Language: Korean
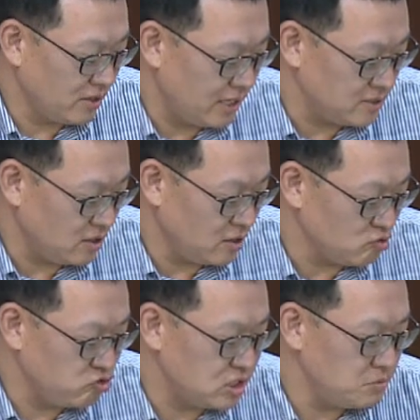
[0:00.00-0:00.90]

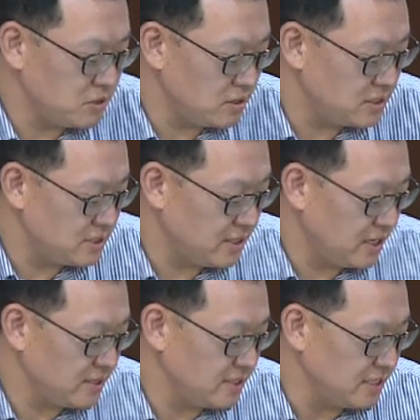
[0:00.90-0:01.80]
떠나서 네. 90년이
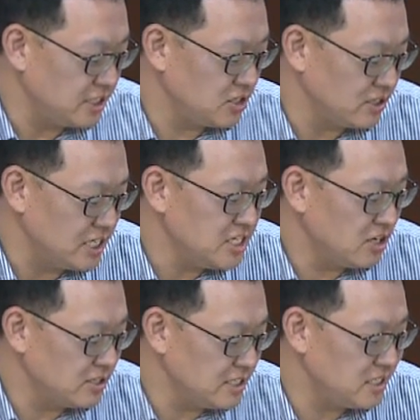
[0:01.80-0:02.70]
지난
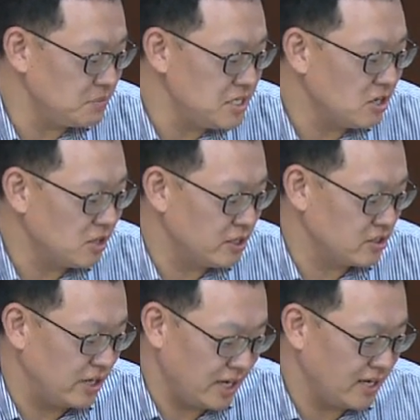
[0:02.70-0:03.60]
2002년 22년이
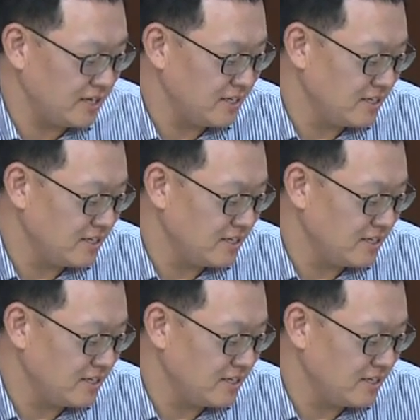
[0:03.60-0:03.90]
돼서야